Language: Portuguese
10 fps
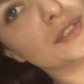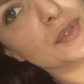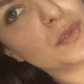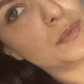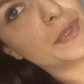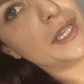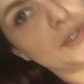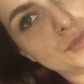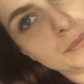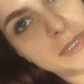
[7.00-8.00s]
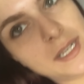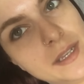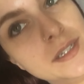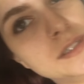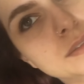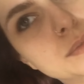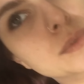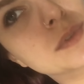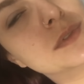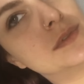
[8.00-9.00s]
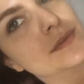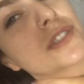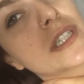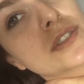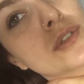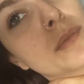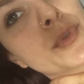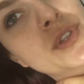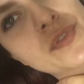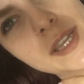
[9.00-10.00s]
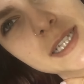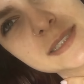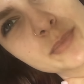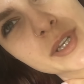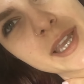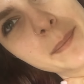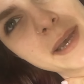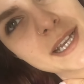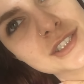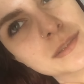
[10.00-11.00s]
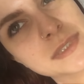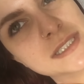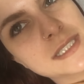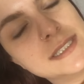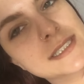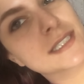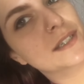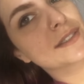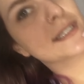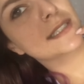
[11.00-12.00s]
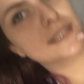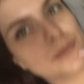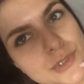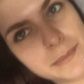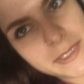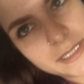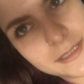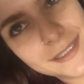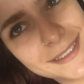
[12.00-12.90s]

estou com o queixo brilhando. Gente, eu tô muito feliz porque a Paty, minha esteticista, não esqueceu de mim.